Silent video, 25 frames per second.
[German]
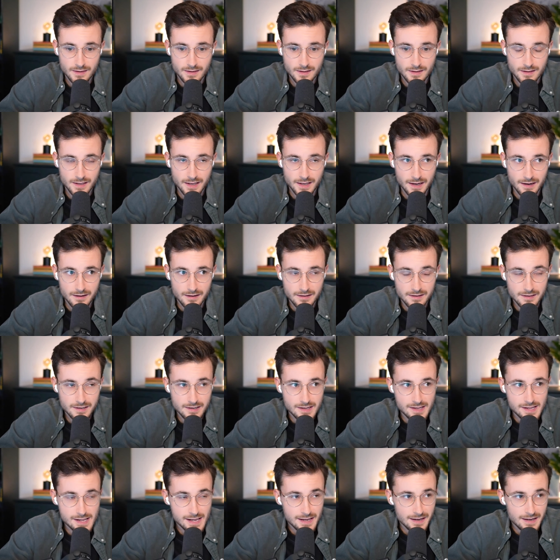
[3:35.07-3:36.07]
Ja,
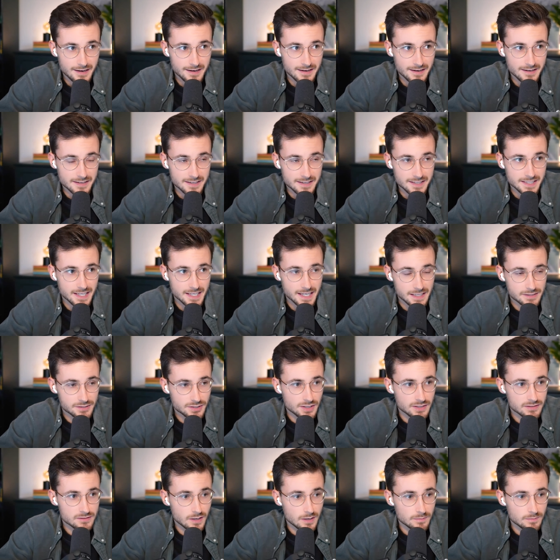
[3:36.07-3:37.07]
äh,
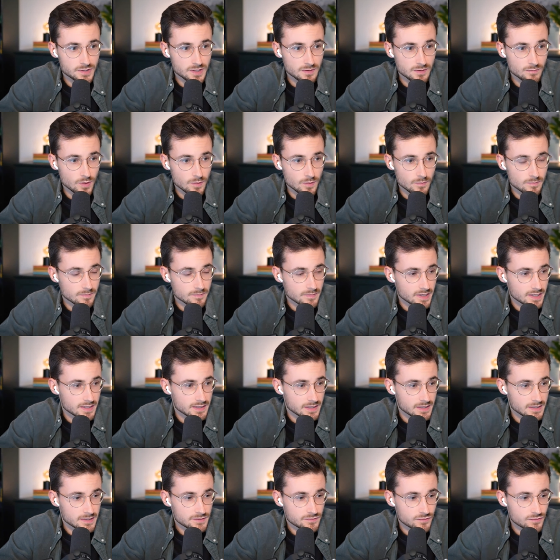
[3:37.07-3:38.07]
also das Optimum
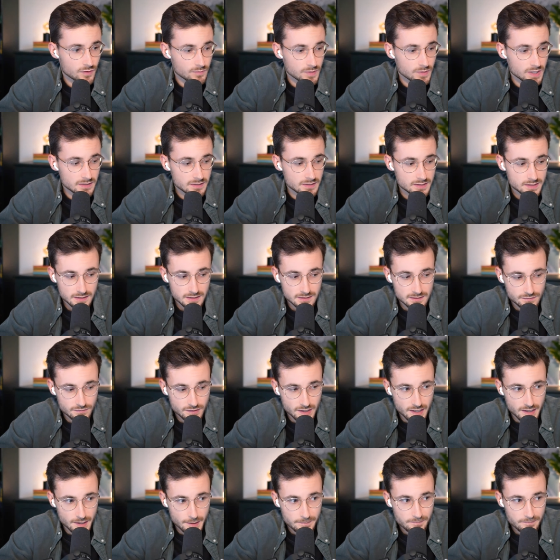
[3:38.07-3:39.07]
ist für mich, dass
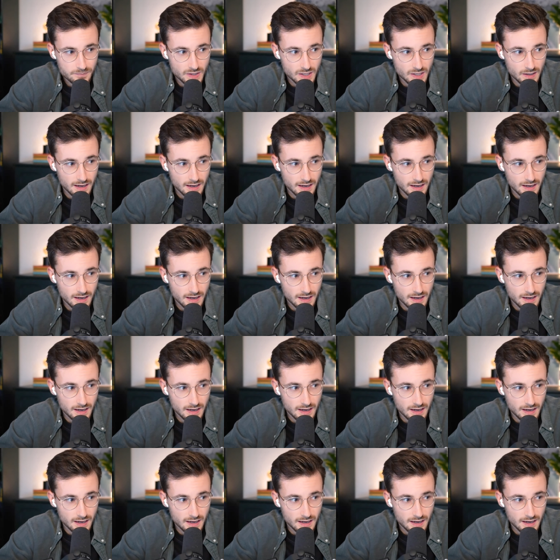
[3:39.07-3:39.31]
wir